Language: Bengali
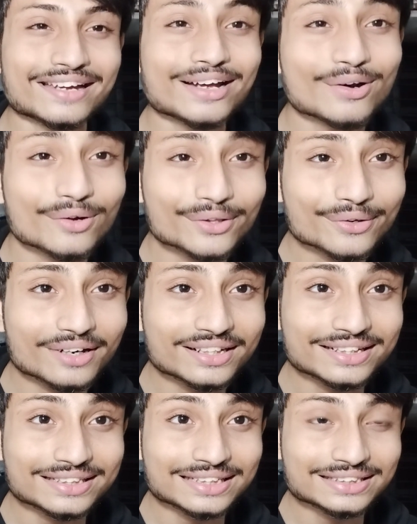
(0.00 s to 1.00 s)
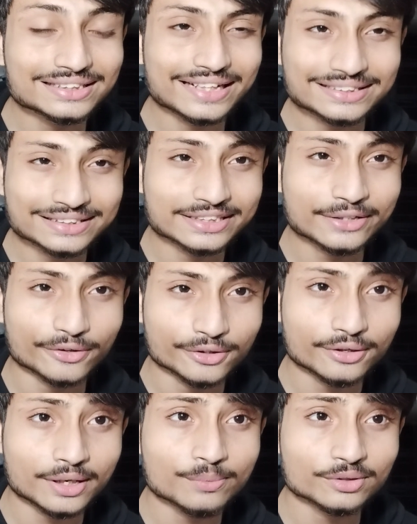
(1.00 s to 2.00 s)
কেন অন্ধকারের দিকে যাচ্ছি দেখছি সেই
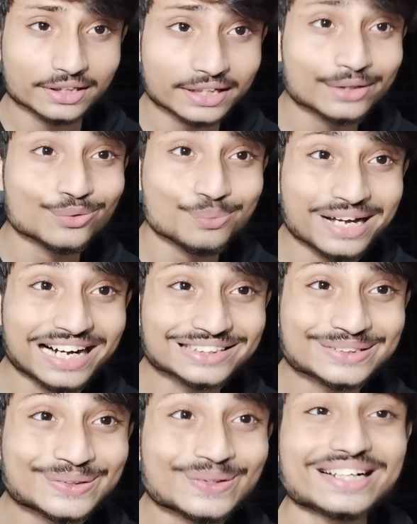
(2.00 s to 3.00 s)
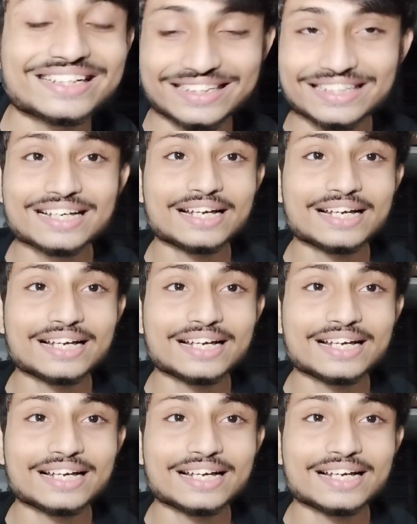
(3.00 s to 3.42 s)
অন্ধকারের মধ্যে থেকে তুমি আসছো নাকি